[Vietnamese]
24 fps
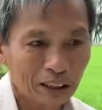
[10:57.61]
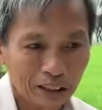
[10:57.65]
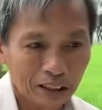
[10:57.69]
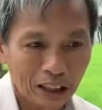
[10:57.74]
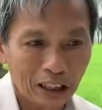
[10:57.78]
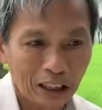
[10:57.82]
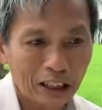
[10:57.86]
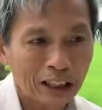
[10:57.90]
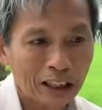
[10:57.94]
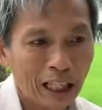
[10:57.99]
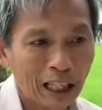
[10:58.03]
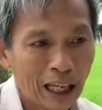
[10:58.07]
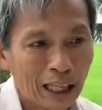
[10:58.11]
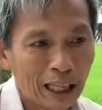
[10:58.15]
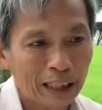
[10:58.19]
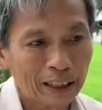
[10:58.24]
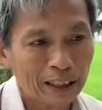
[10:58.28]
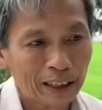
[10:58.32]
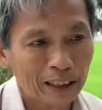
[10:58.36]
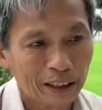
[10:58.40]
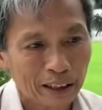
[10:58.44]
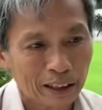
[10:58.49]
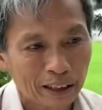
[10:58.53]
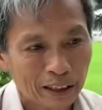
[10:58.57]
chỉ dạy
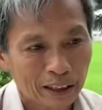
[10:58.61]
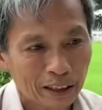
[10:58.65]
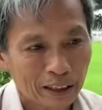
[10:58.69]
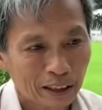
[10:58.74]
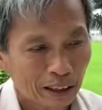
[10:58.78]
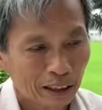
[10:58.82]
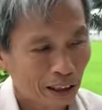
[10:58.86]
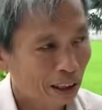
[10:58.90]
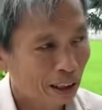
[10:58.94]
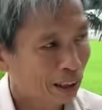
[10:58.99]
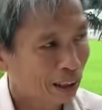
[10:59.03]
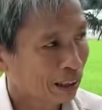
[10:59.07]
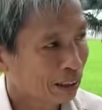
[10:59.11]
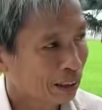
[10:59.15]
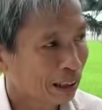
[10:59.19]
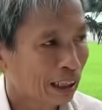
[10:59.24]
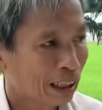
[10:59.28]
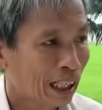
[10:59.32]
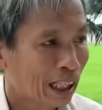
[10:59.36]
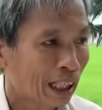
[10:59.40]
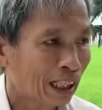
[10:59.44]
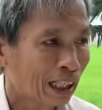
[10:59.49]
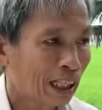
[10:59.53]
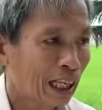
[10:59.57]
thì
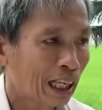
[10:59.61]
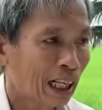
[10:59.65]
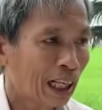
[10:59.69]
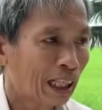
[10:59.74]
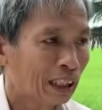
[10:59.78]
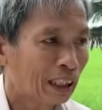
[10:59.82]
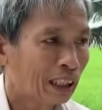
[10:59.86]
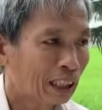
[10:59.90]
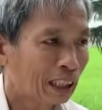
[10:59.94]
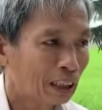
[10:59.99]
hàng ngày là